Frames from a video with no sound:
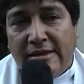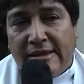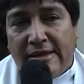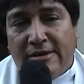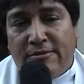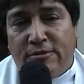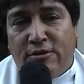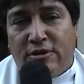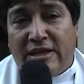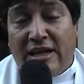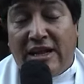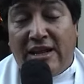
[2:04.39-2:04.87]

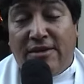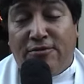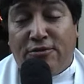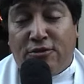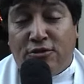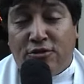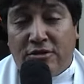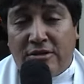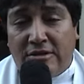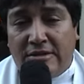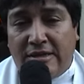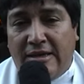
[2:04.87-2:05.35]
Y vota las
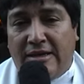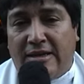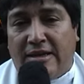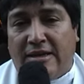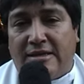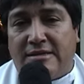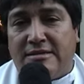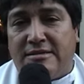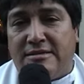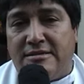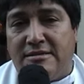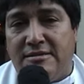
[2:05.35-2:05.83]

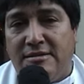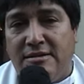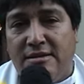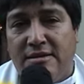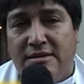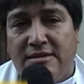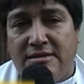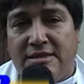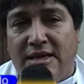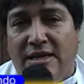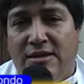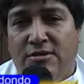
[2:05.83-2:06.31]
fronteras,
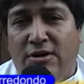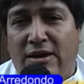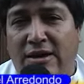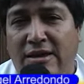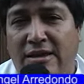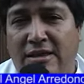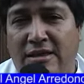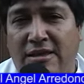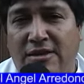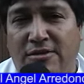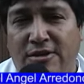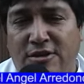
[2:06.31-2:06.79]
ya no
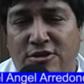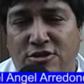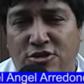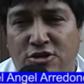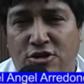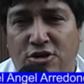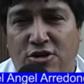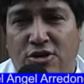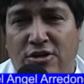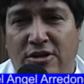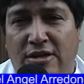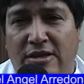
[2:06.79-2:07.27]
hay
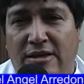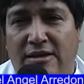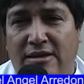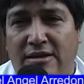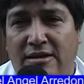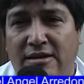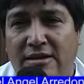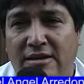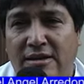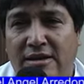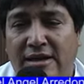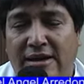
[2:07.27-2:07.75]

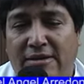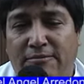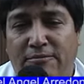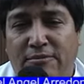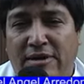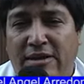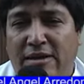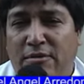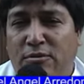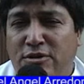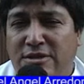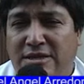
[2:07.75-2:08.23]
divisiones,
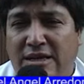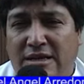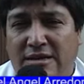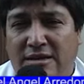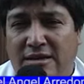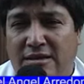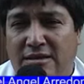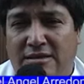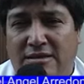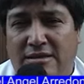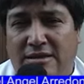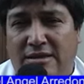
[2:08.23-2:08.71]
viene mucha
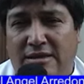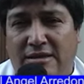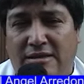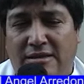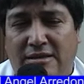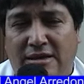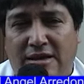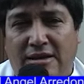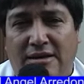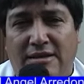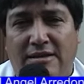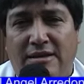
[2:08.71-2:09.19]
gente de
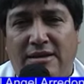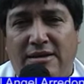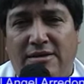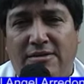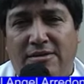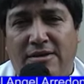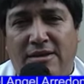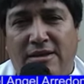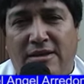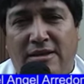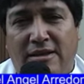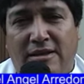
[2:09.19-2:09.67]
Tacna,
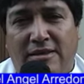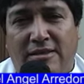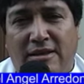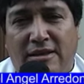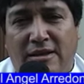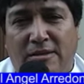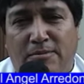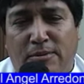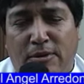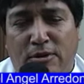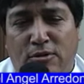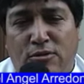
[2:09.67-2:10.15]
viene gente
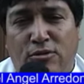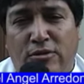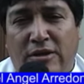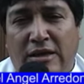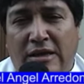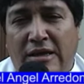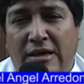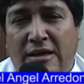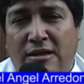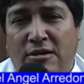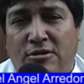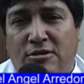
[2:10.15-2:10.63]
del Perú,
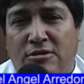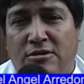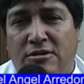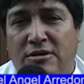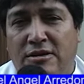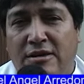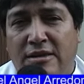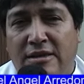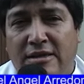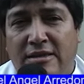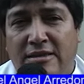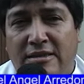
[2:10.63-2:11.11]
de Hilo,
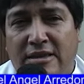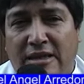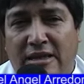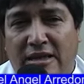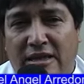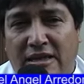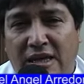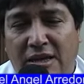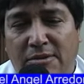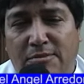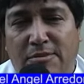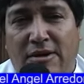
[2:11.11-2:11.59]
de
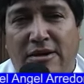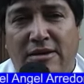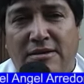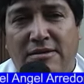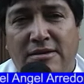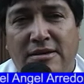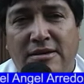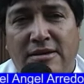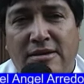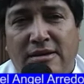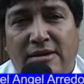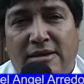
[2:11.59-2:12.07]
Arequipa,
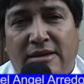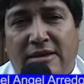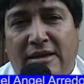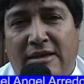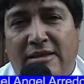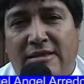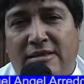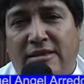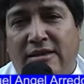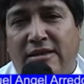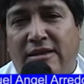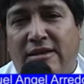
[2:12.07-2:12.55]

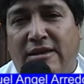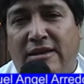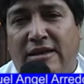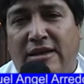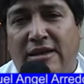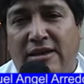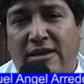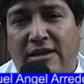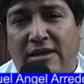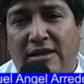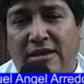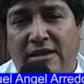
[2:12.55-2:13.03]
gente
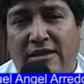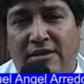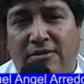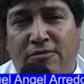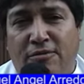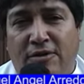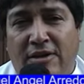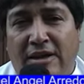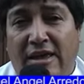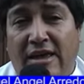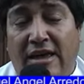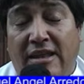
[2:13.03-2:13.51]
que
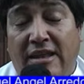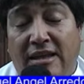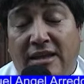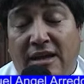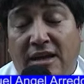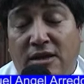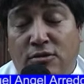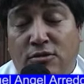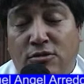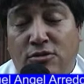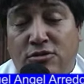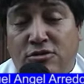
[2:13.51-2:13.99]
fuera de
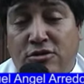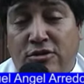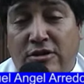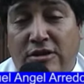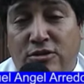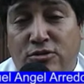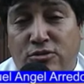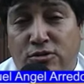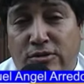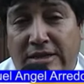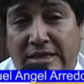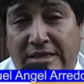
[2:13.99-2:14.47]
Arica, incluso
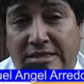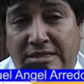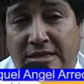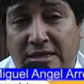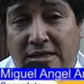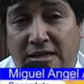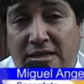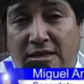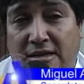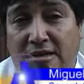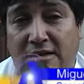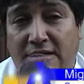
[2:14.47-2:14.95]
del sur de
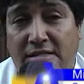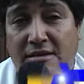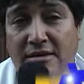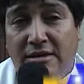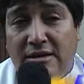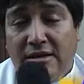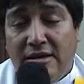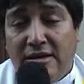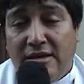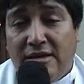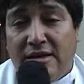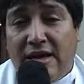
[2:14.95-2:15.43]
Chile,
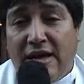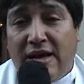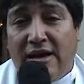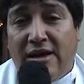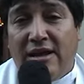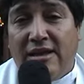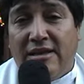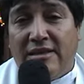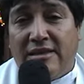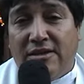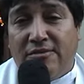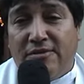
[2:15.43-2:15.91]

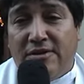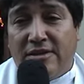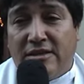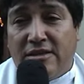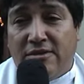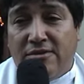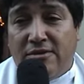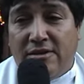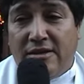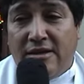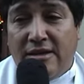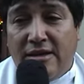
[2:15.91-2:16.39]
a esta
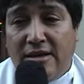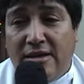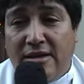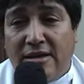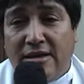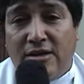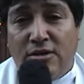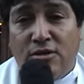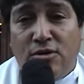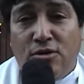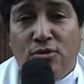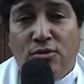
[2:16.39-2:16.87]
festividad
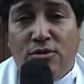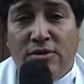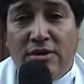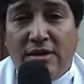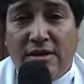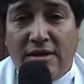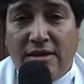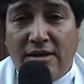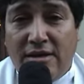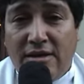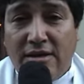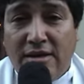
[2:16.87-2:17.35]
y nos
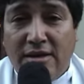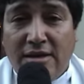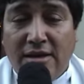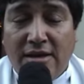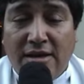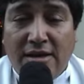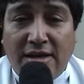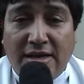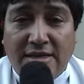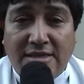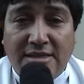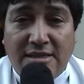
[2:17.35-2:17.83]
une
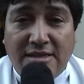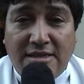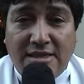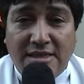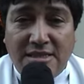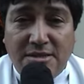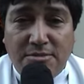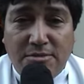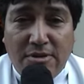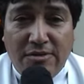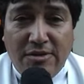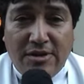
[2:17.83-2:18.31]
la
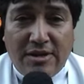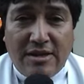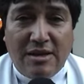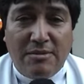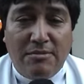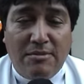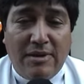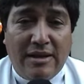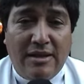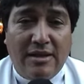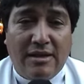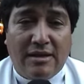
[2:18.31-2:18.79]
Santísima
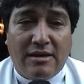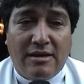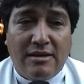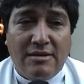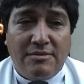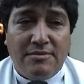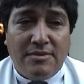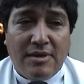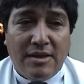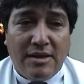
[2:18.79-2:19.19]
Virgen María,